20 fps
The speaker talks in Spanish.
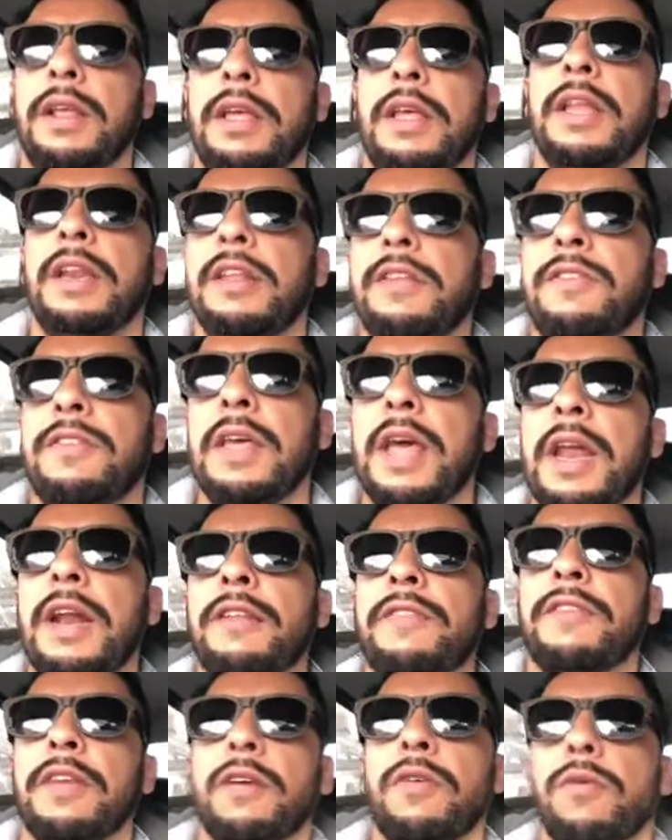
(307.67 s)
iniciar
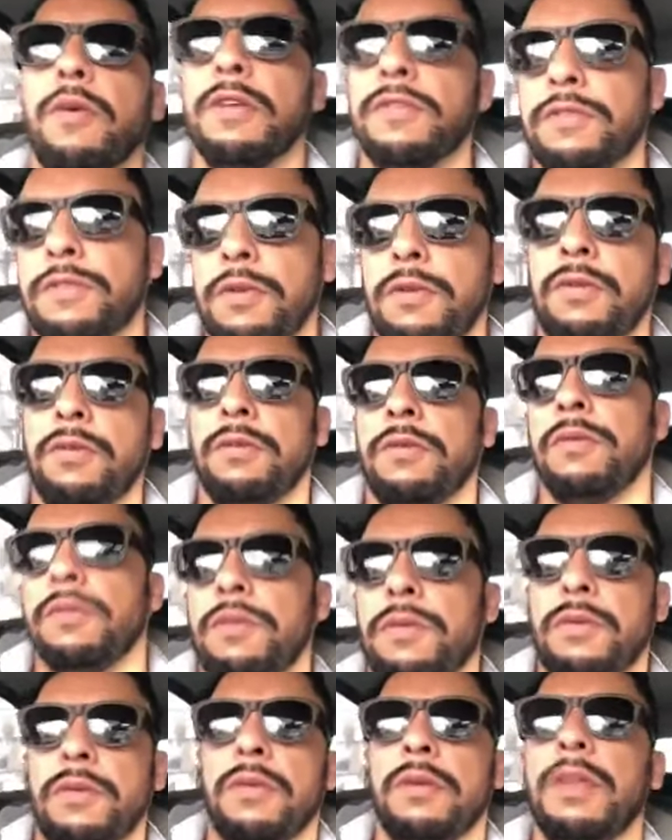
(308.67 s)
el secuestro
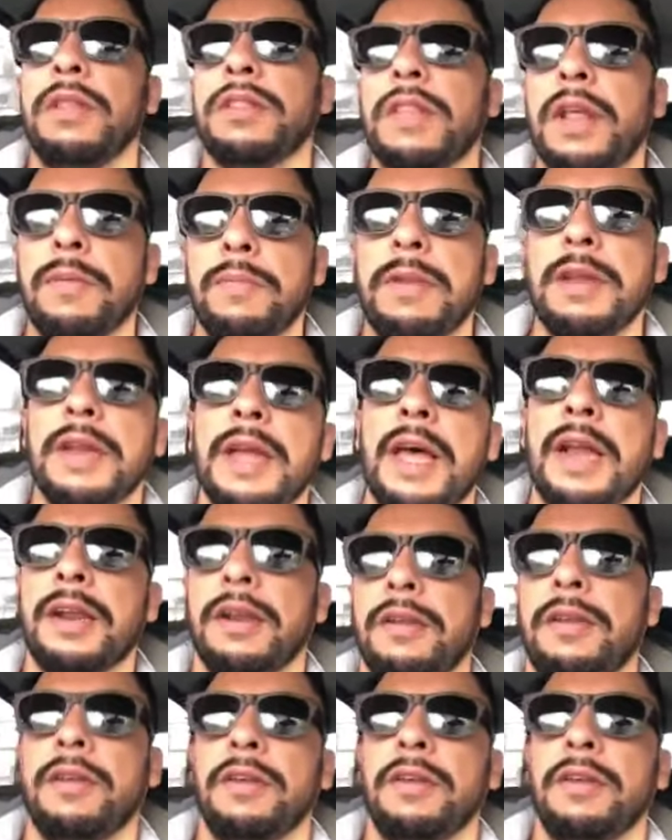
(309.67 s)
y terminar